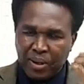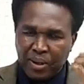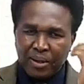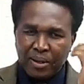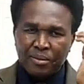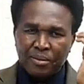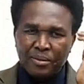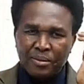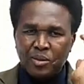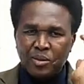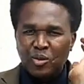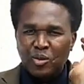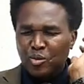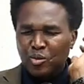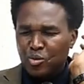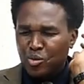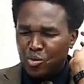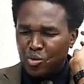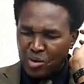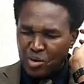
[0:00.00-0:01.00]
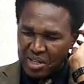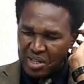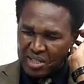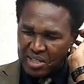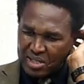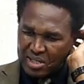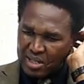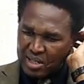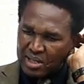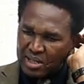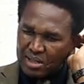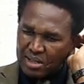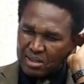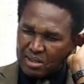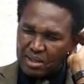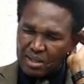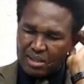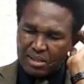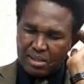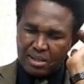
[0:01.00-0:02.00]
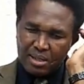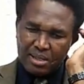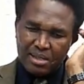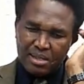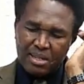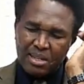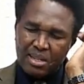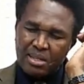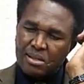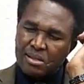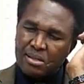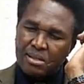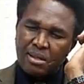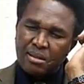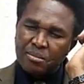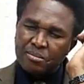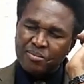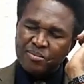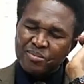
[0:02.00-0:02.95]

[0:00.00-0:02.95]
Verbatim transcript: é? do que é ciência, quer dizer, ciência,